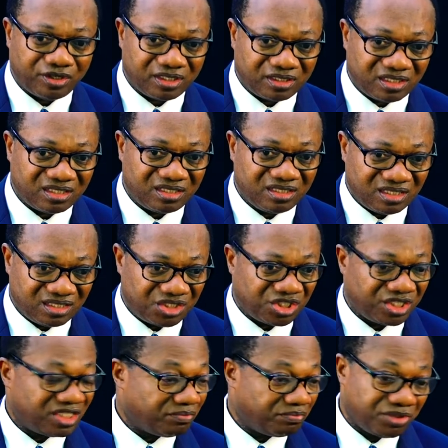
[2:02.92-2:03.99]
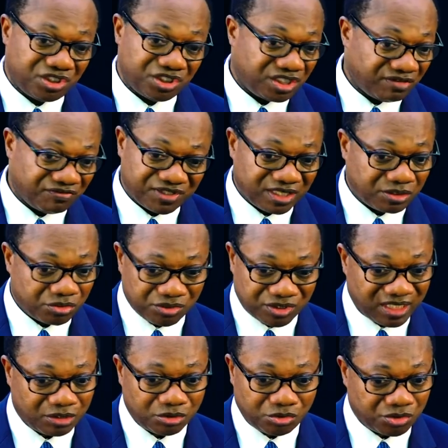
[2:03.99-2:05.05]
été dirigés depuis
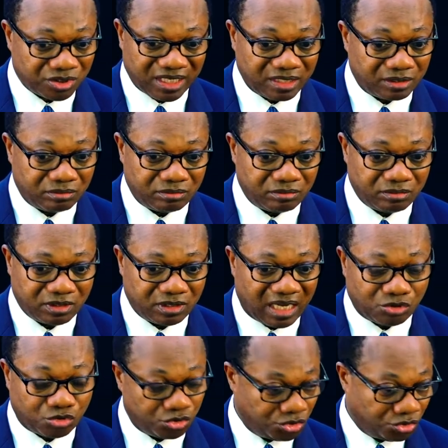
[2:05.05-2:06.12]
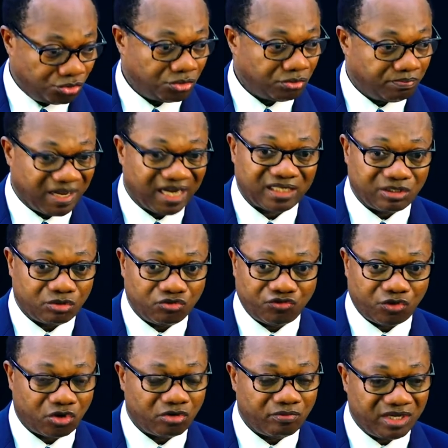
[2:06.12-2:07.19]
1960 jusqu'à ce jour par des
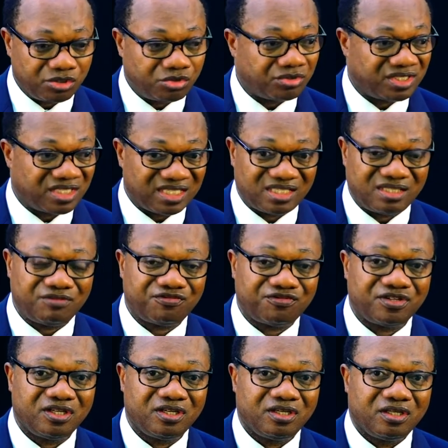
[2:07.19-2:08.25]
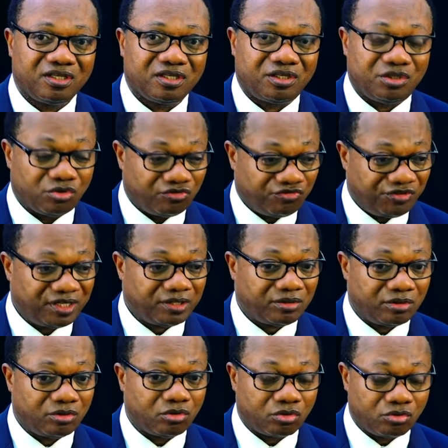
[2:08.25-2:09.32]
gouvernements successifs qui ont fait que
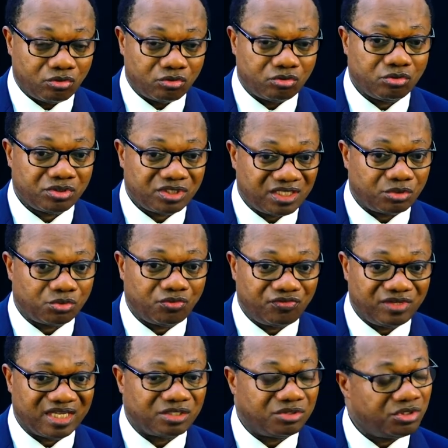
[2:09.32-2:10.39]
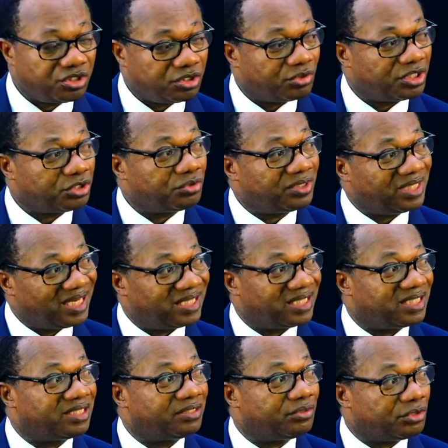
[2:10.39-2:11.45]
le Congo se trouve dans une situation très
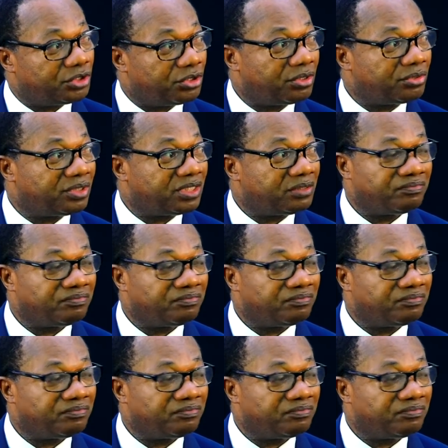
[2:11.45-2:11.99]
critique aujourd'hui.